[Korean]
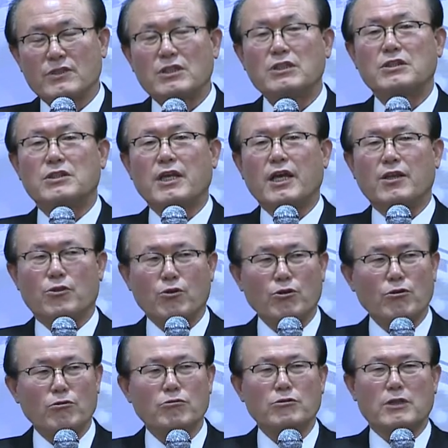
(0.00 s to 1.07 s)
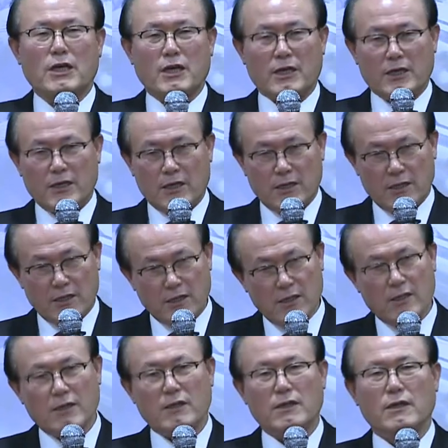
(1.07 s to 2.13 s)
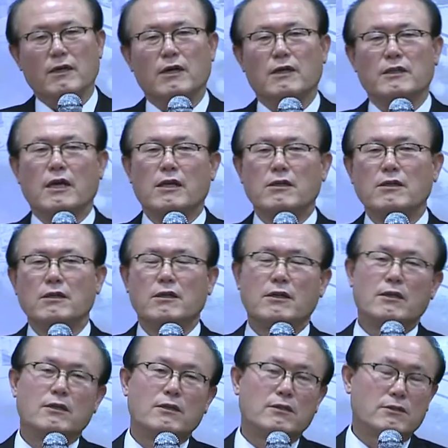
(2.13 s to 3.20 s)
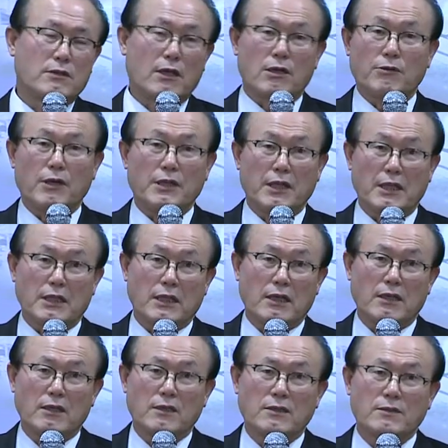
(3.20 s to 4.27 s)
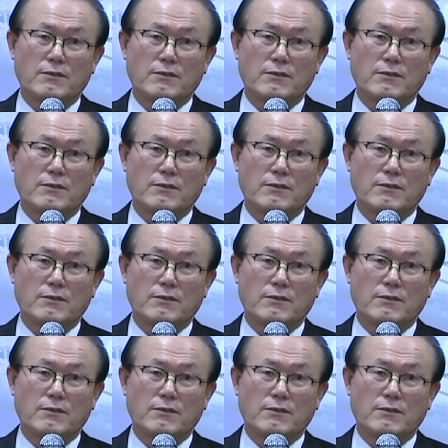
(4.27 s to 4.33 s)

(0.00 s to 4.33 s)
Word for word: 그때 너희들도 다 어, 나를 따라와야 된다.